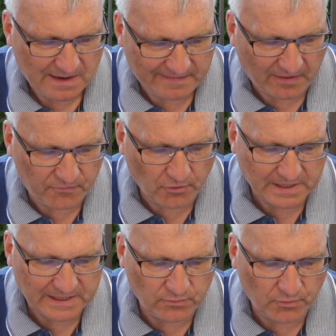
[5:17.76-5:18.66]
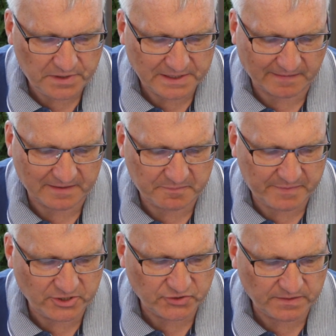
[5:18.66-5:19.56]
Ist es wirklich nötig, dass sich
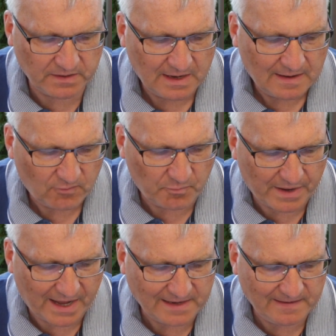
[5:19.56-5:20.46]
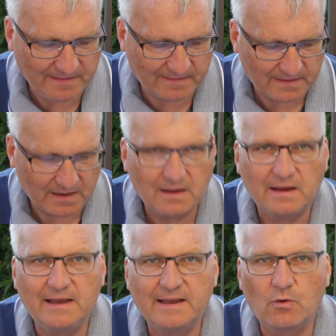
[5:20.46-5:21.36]
Menschen zu Partys
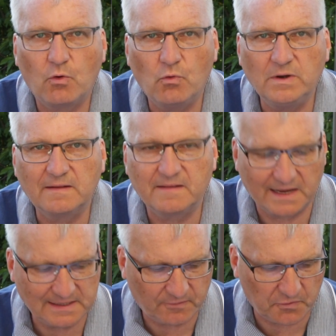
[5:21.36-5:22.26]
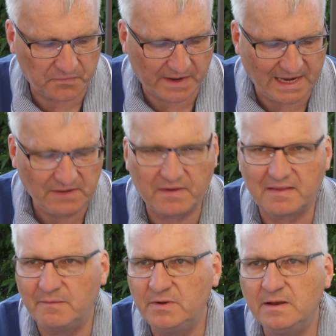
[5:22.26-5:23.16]
in der Corona-Zeit zu Freien
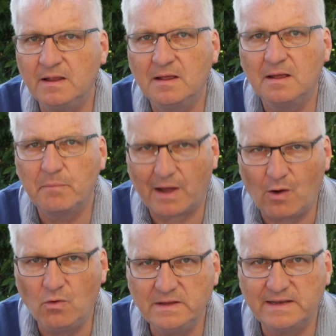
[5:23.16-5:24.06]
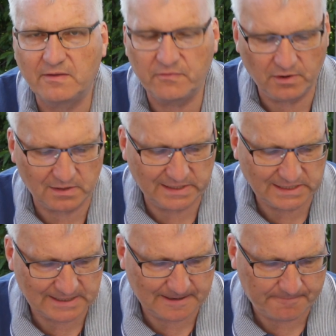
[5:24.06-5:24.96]
versammeln? Brauchen die das
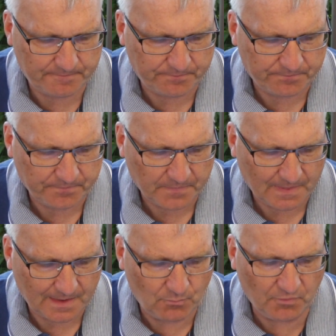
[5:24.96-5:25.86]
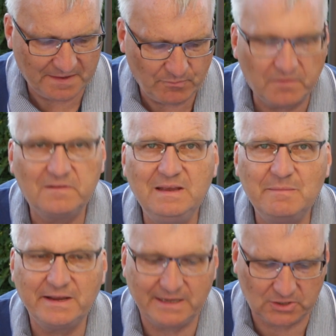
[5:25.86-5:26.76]
wirklich? Muss die
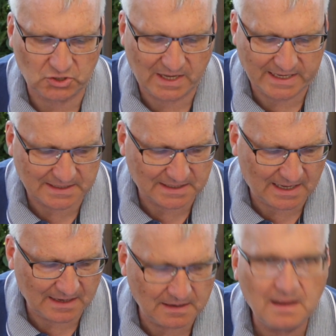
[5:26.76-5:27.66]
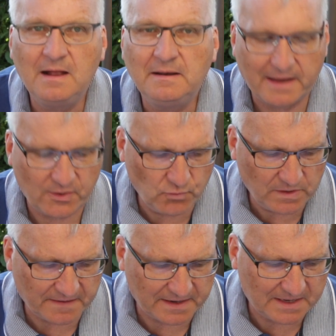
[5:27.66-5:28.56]
Muslima ihren Schleier tragen, der
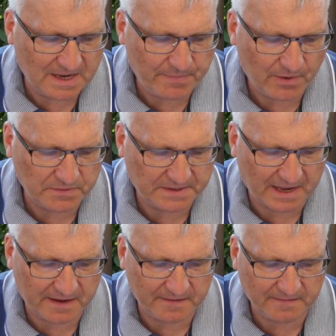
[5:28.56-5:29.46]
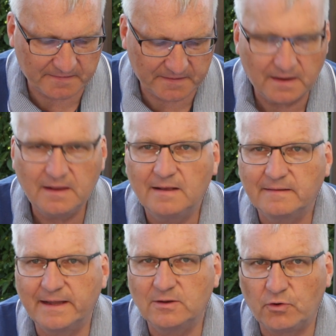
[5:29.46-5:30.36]
Jude seine Kippa und der Christ
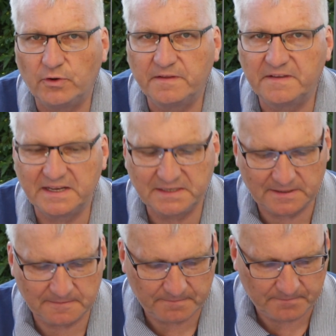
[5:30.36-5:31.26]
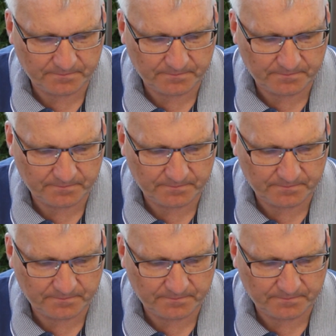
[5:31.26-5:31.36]
sein Kreuzkettchen?